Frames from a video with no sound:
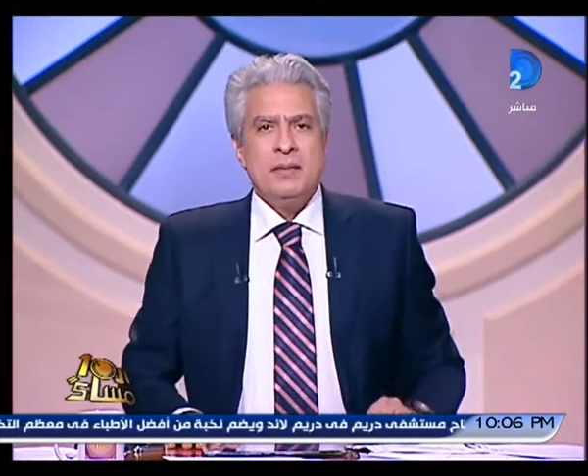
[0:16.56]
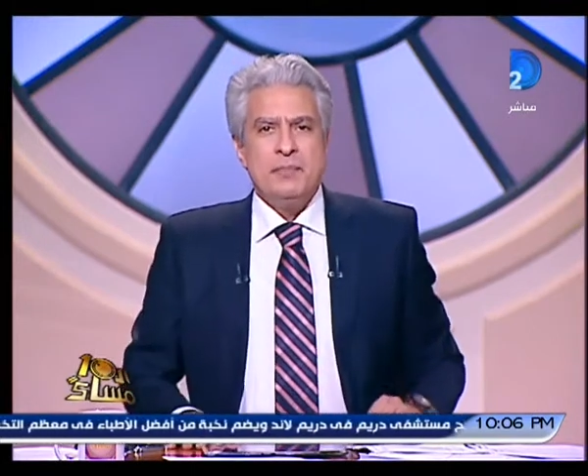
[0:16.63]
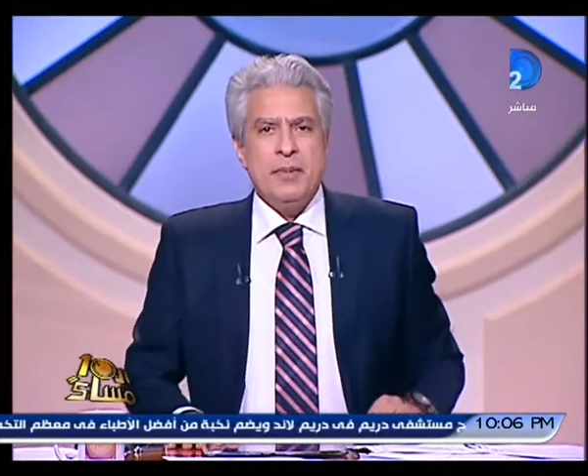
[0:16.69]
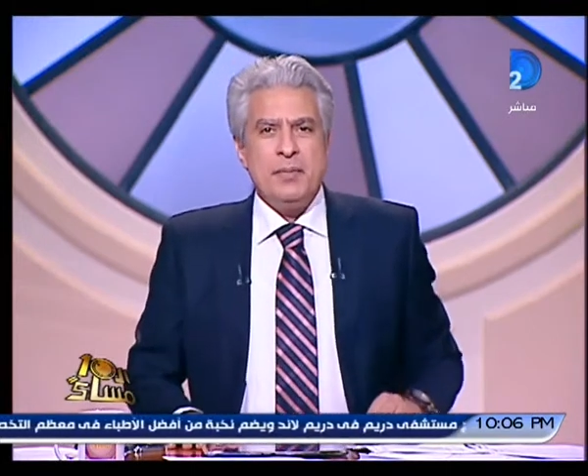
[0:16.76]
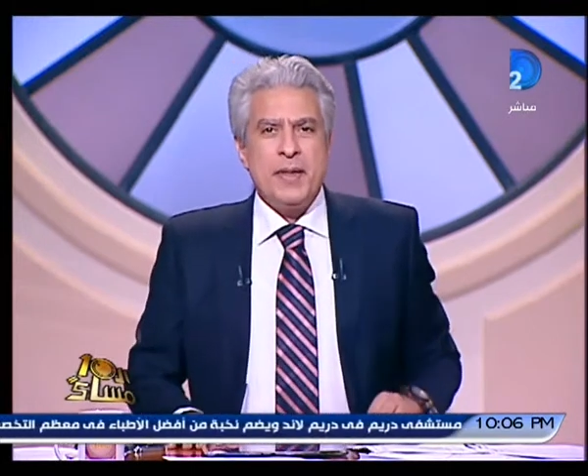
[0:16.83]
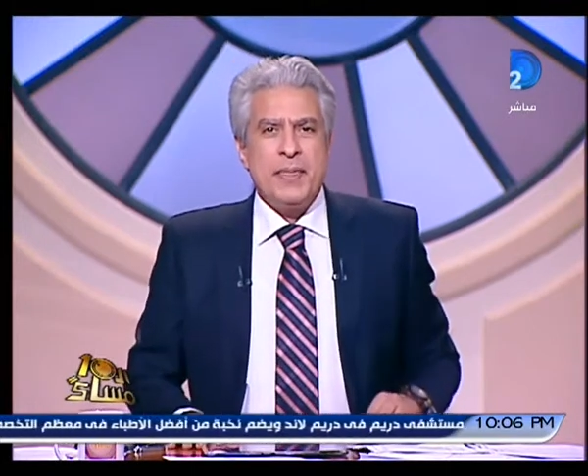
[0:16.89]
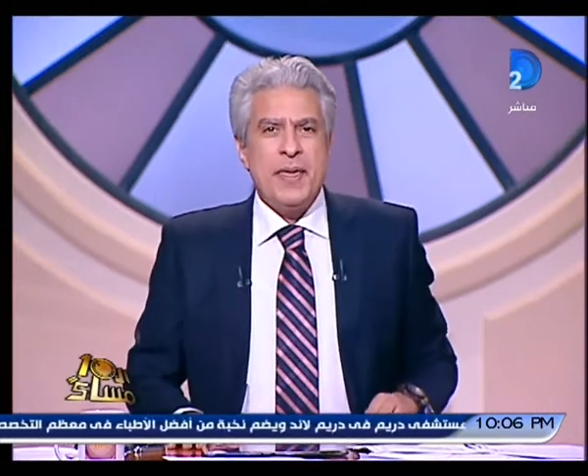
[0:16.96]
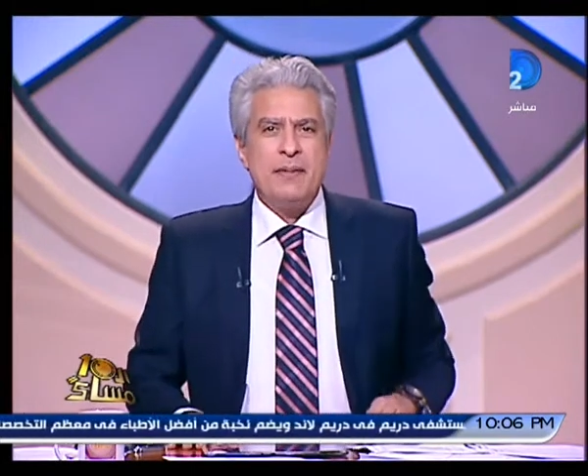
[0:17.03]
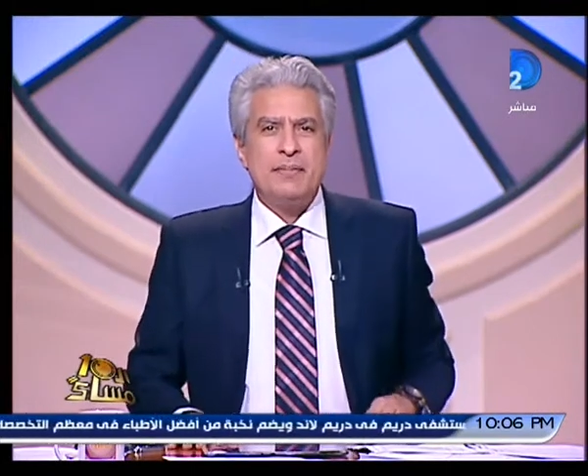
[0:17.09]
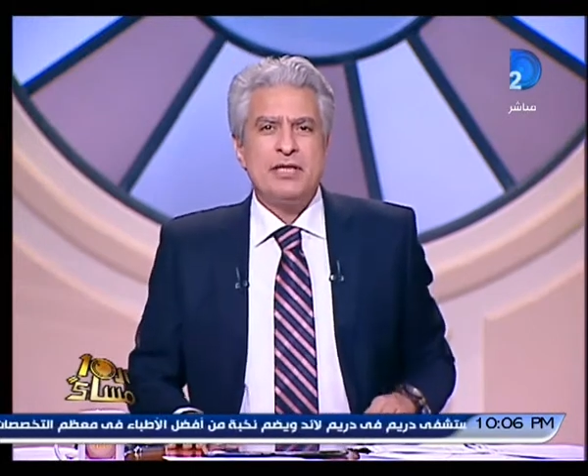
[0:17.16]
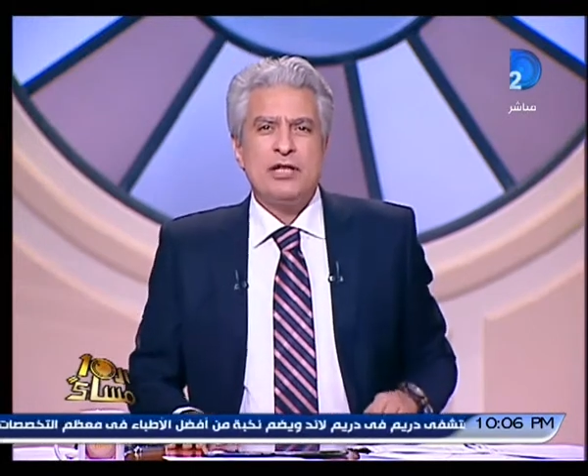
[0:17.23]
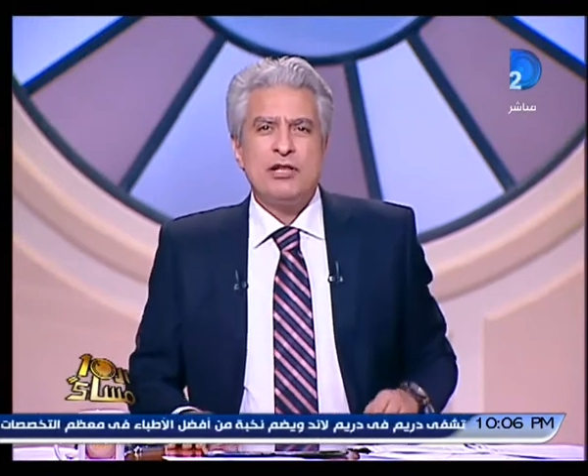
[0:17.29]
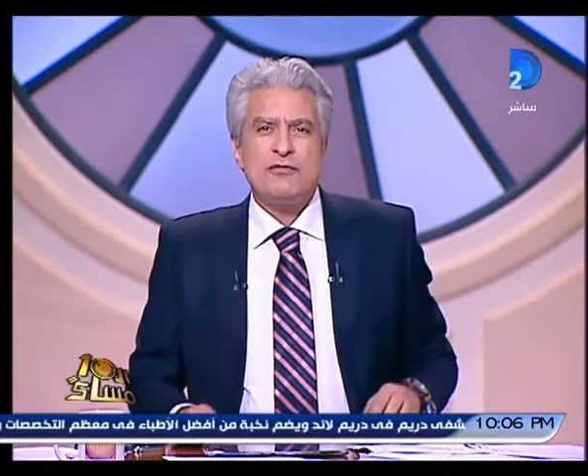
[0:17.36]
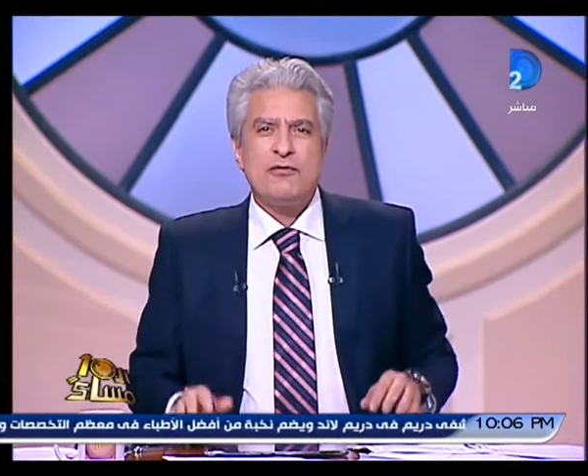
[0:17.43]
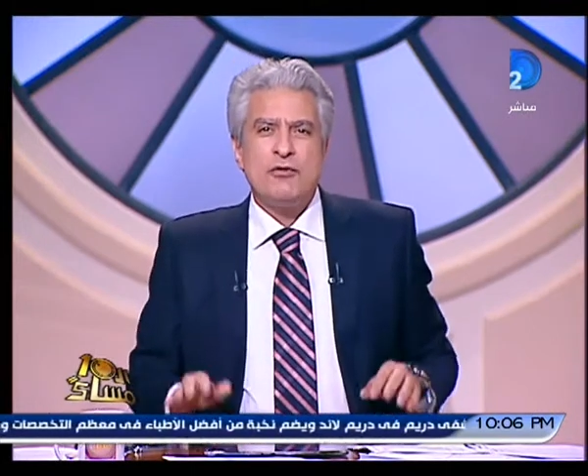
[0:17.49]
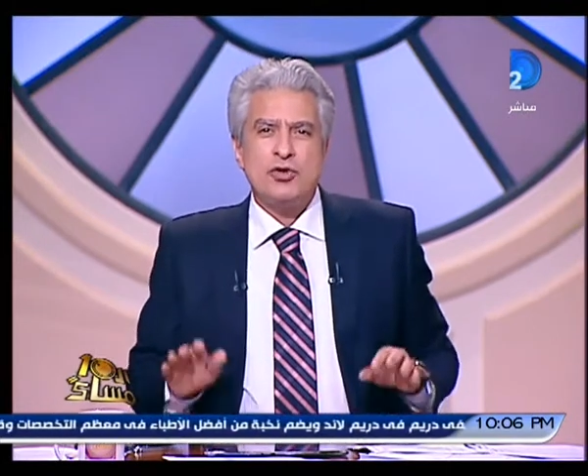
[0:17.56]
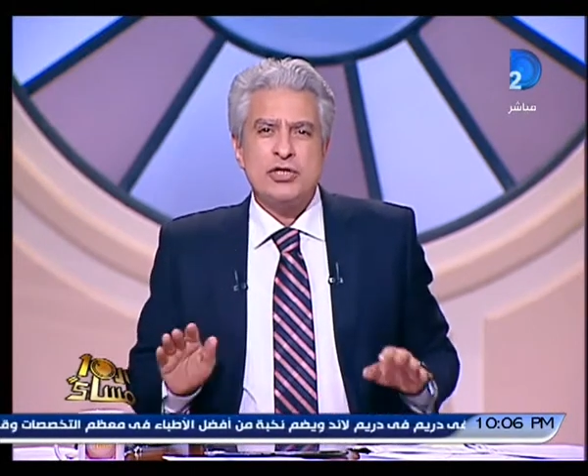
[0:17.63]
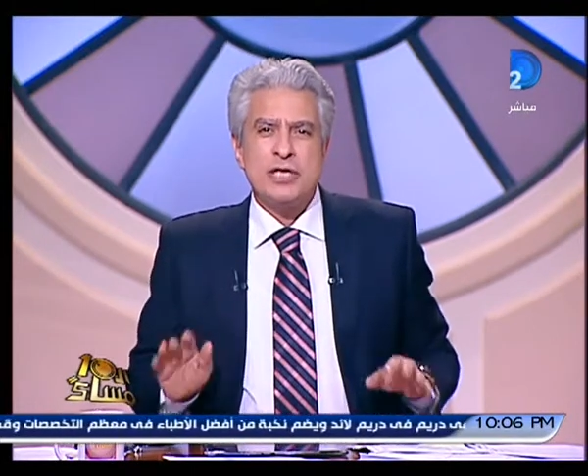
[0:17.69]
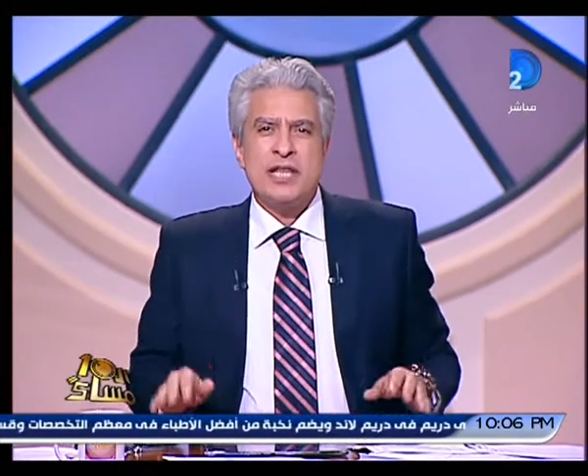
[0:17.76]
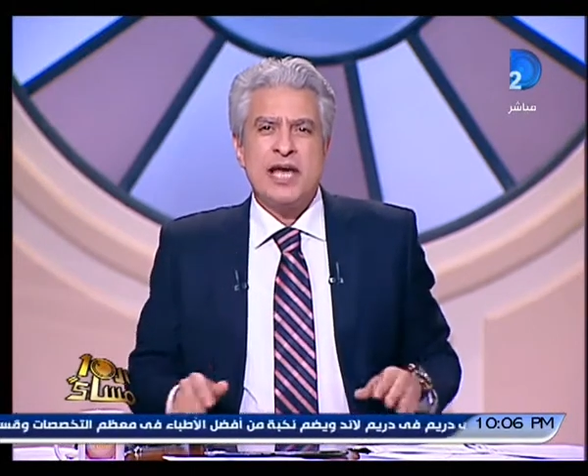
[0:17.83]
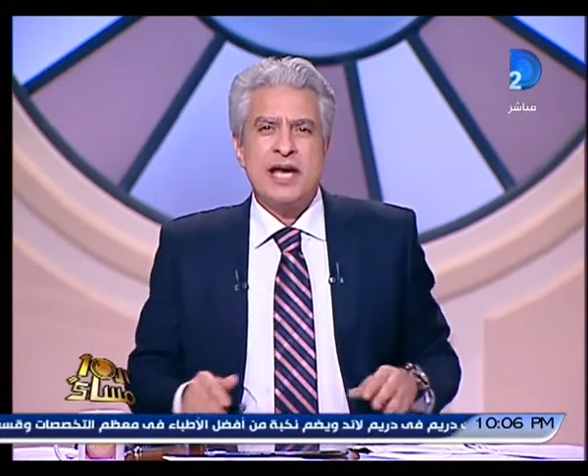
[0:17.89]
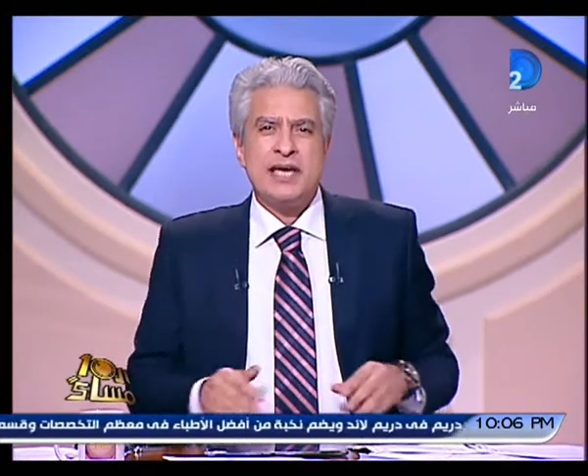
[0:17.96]
بمثابه
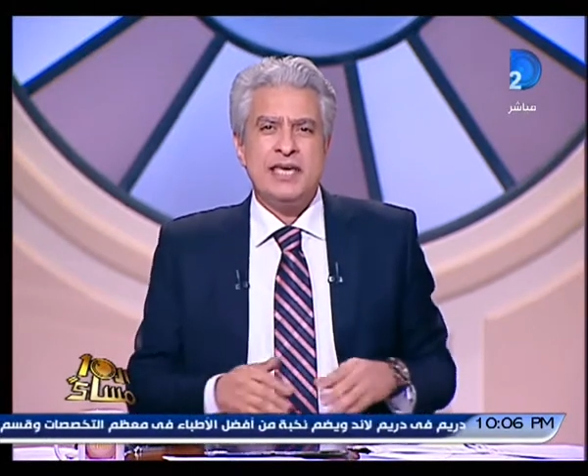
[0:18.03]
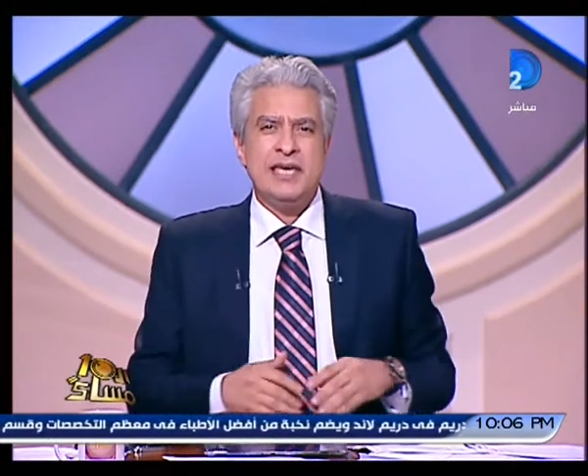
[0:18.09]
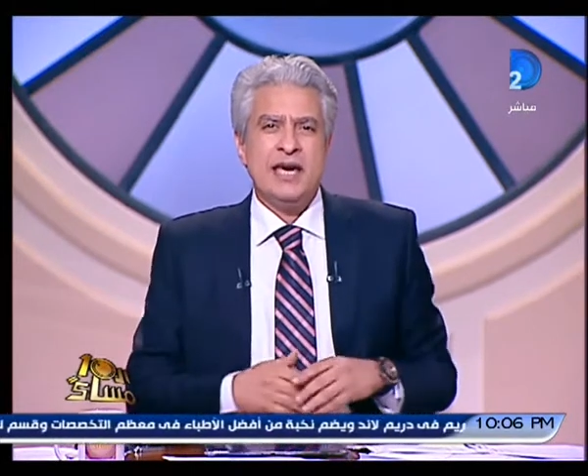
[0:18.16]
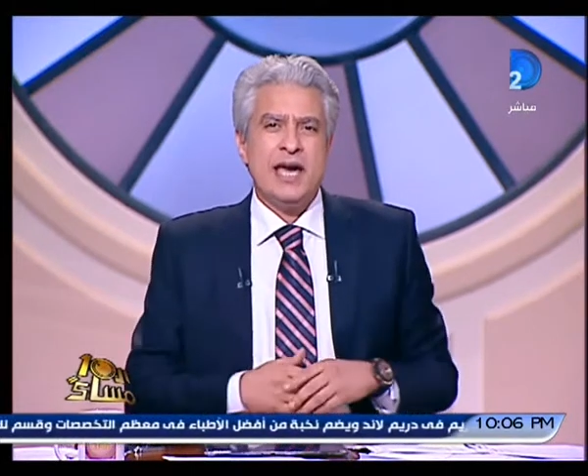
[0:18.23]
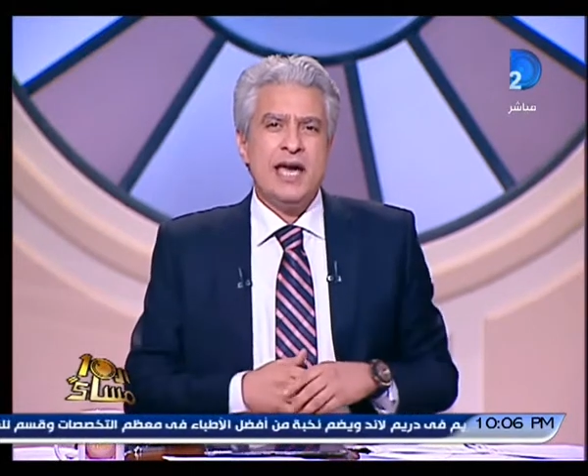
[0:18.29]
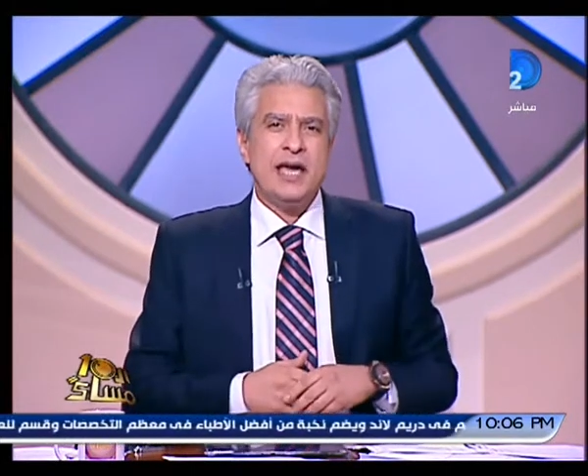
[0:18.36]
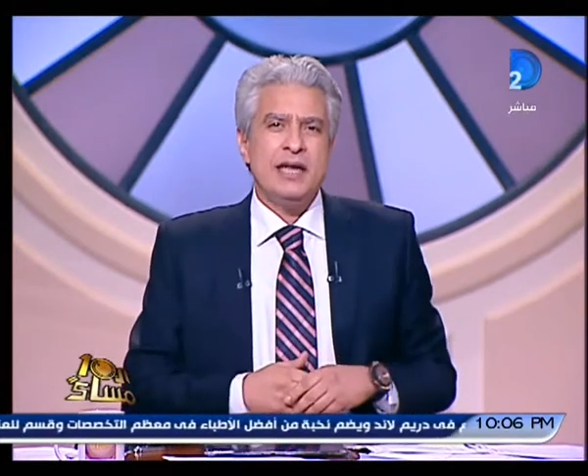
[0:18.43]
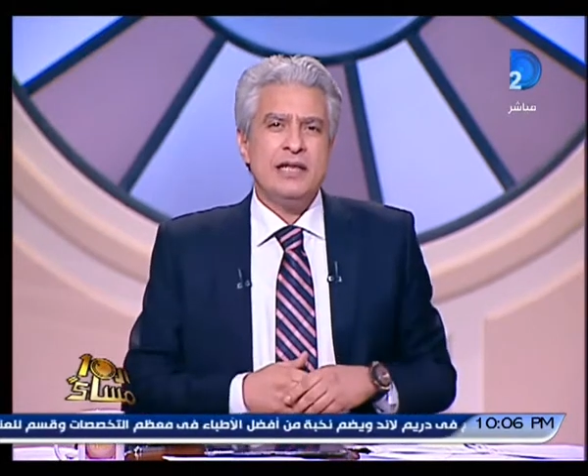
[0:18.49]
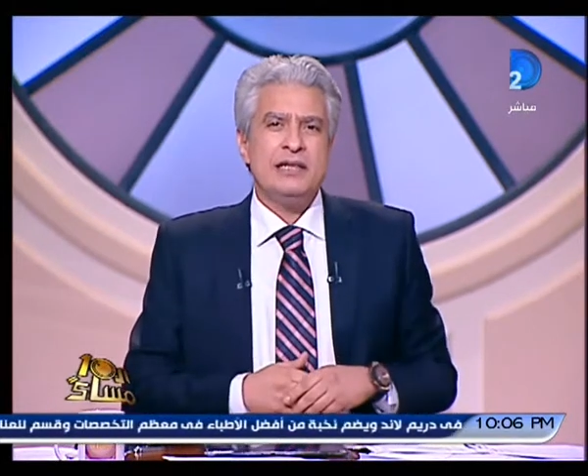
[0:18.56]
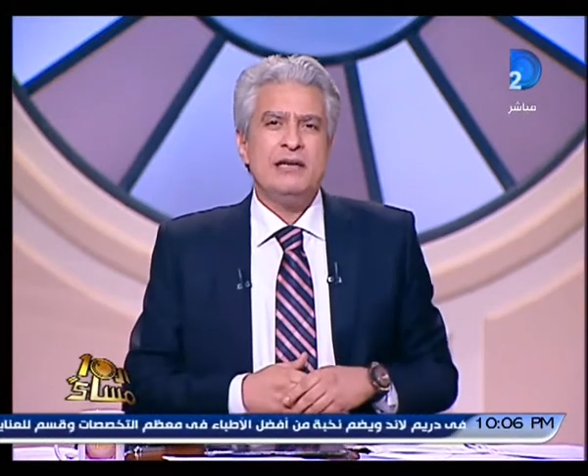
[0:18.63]
الفرصه الاخيره